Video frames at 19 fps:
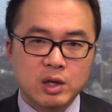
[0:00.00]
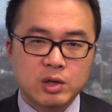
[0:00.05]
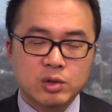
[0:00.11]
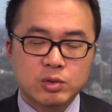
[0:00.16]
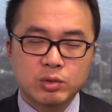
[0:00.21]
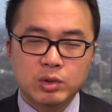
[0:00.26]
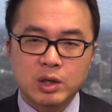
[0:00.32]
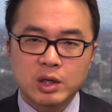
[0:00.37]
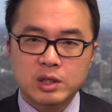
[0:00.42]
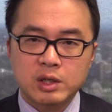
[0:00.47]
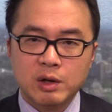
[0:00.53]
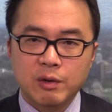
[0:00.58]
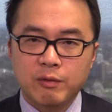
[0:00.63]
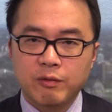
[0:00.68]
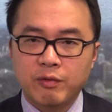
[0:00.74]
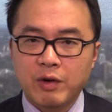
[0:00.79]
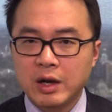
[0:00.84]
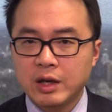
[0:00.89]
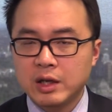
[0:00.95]
如何
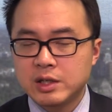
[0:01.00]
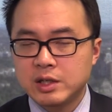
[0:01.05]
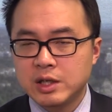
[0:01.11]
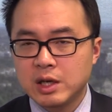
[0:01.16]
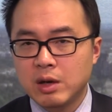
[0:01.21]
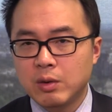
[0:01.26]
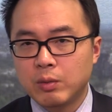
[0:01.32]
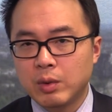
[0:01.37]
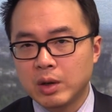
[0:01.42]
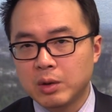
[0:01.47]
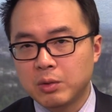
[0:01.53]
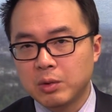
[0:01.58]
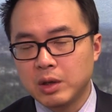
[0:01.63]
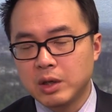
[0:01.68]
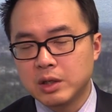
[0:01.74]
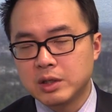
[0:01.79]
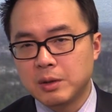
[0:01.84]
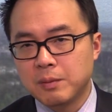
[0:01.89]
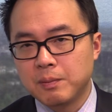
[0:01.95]
惩罚那些违规
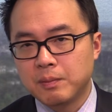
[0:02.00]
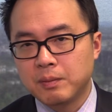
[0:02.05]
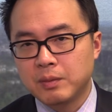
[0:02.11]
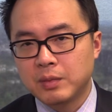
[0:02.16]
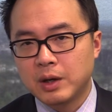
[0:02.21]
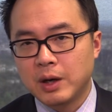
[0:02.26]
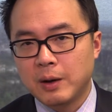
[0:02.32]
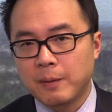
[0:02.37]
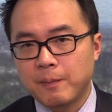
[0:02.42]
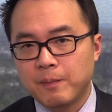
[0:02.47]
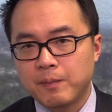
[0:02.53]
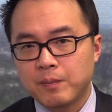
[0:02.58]
的人啊？